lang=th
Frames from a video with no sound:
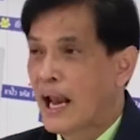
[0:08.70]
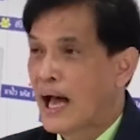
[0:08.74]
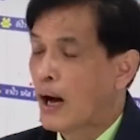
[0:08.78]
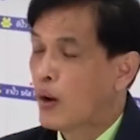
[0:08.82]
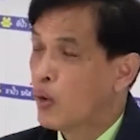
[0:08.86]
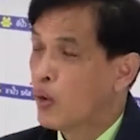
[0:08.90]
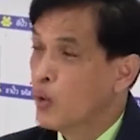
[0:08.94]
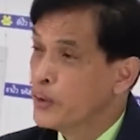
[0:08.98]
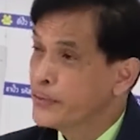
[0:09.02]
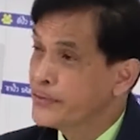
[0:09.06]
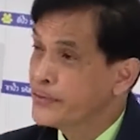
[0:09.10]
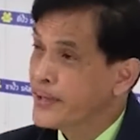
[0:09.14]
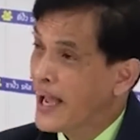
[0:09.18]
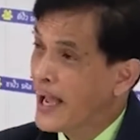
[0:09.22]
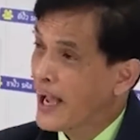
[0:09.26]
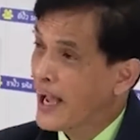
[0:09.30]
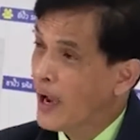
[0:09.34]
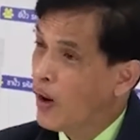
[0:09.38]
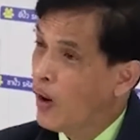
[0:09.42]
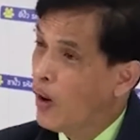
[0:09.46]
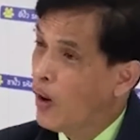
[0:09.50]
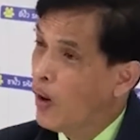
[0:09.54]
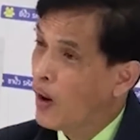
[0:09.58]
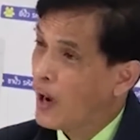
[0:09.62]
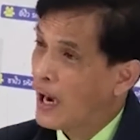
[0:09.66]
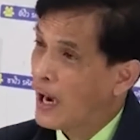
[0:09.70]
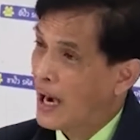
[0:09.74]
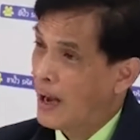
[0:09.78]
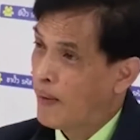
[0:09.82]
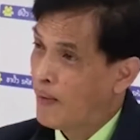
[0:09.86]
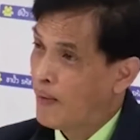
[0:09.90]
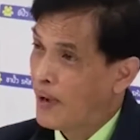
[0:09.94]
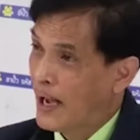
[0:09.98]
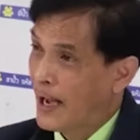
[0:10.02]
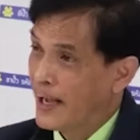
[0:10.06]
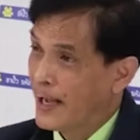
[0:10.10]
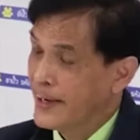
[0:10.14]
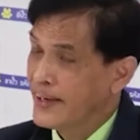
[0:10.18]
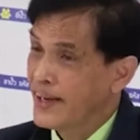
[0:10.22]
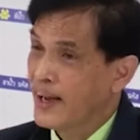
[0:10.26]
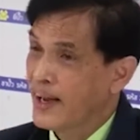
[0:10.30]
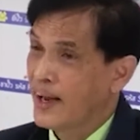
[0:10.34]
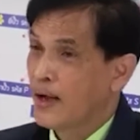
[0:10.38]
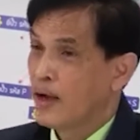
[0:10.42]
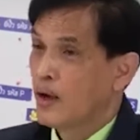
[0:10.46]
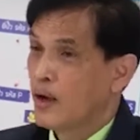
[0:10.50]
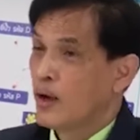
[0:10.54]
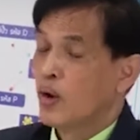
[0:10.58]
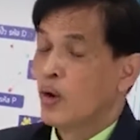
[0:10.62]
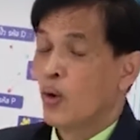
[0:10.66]
ลาคุณแจ้งข้อกล่าวหาเนี่ย
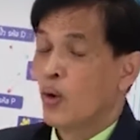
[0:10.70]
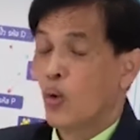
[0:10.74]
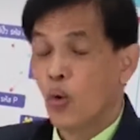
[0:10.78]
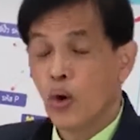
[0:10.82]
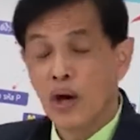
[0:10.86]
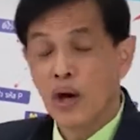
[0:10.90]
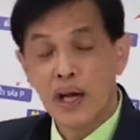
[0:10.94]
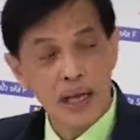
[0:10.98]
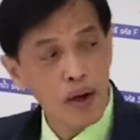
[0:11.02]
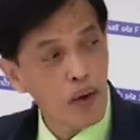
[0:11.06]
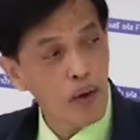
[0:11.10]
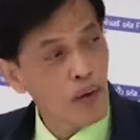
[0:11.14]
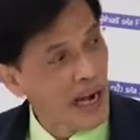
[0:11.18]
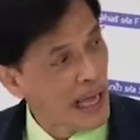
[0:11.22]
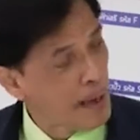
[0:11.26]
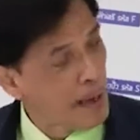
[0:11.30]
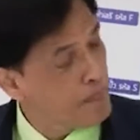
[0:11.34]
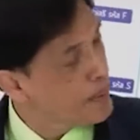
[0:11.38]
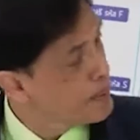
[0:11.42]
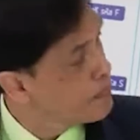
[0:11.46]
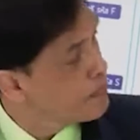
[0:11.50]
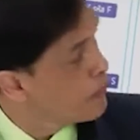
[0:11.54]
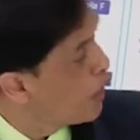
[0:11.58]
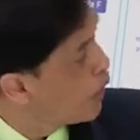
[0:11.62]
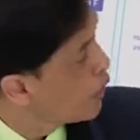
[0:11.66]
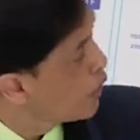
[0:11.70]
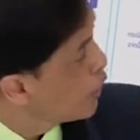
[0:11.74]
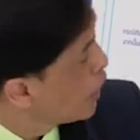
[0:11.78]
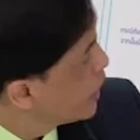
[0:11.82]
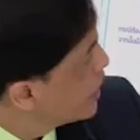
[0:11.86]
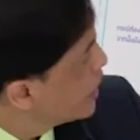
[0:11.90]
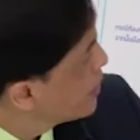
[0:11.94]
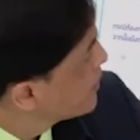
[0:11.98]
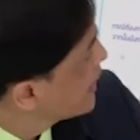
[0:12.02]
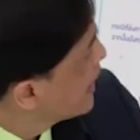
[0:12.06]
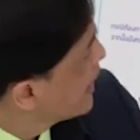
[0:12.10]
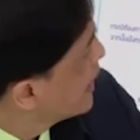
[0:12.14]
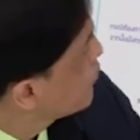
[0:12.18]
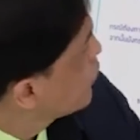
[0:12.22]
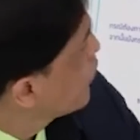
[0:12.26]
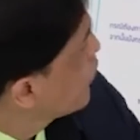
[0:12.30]
คุณเหลียวหลังไปมองหน่อยได้ไหมครับ